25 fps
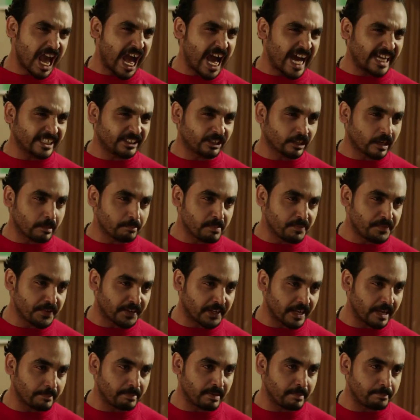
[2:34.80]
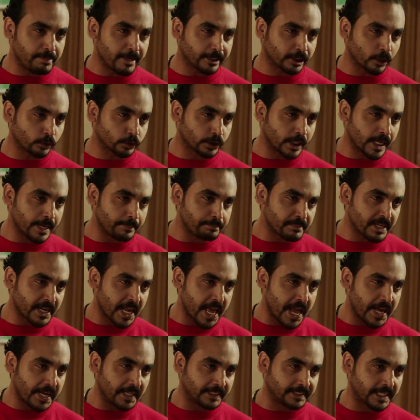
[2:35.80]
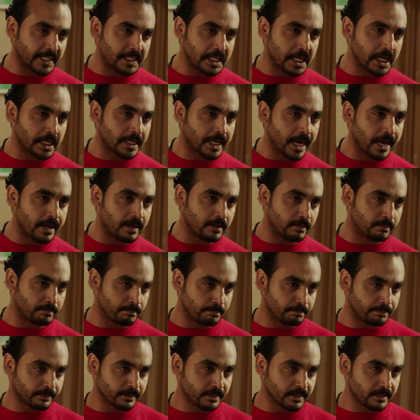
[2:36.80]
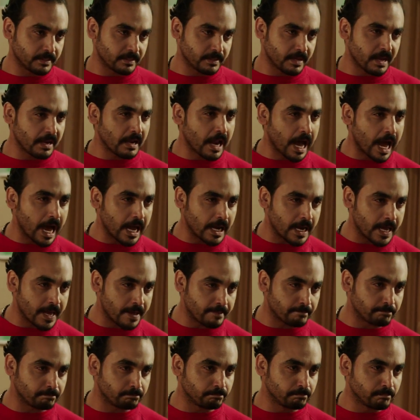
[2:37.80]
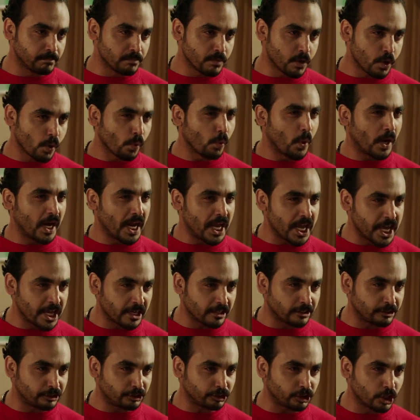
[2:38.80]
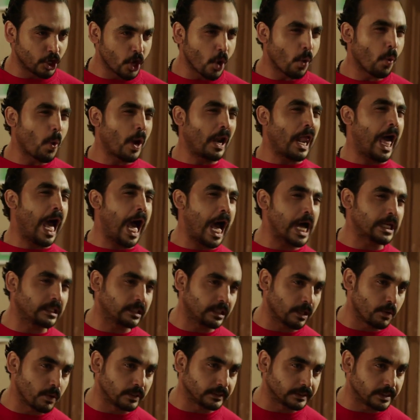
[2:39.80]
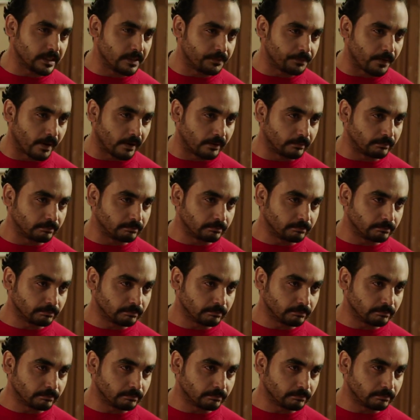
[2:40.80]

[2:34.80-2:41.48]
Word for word: قاعد يربي في كلاب الباشا وسايبني انا هنا زي الكلب لا علام ولا قرش ولا حتى وظيفه